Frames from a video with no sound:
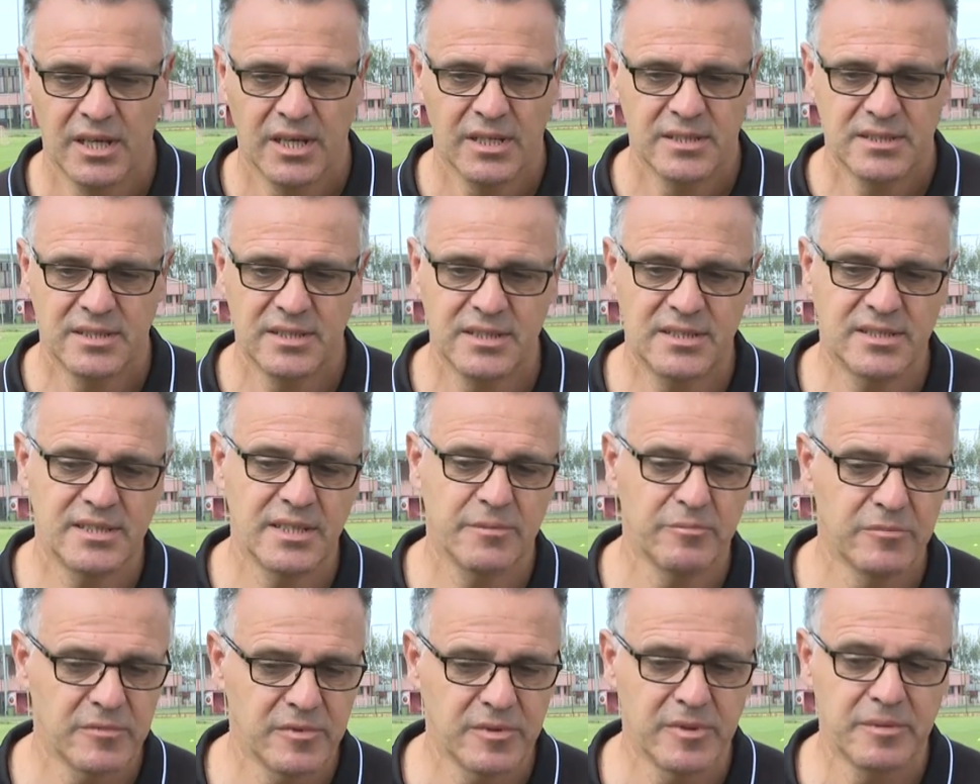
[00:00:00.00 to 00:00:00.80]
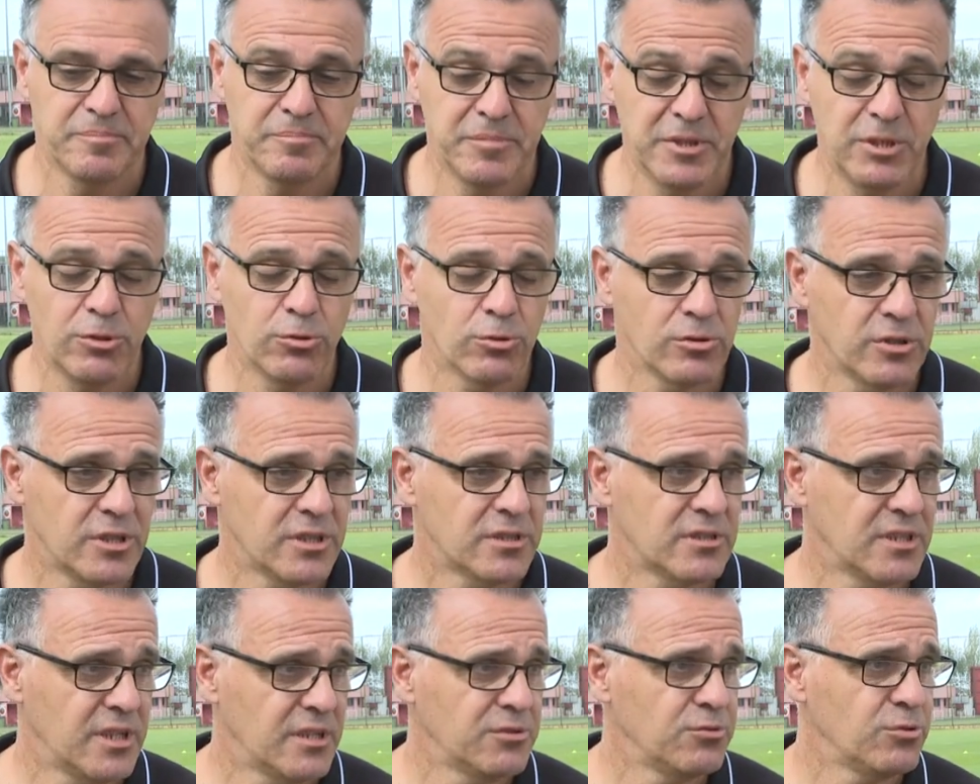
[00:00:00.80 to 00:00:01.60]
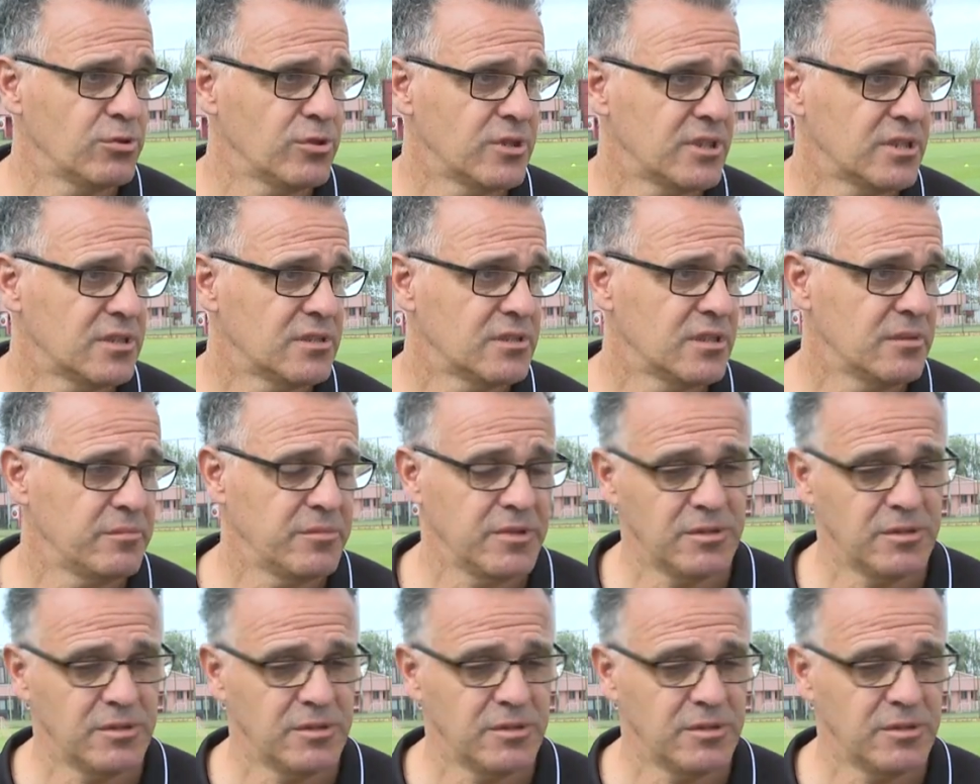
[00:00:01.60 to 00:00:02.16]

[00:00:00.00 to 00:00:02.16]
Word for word: sistemimi biliyorlar, tanıyorlar.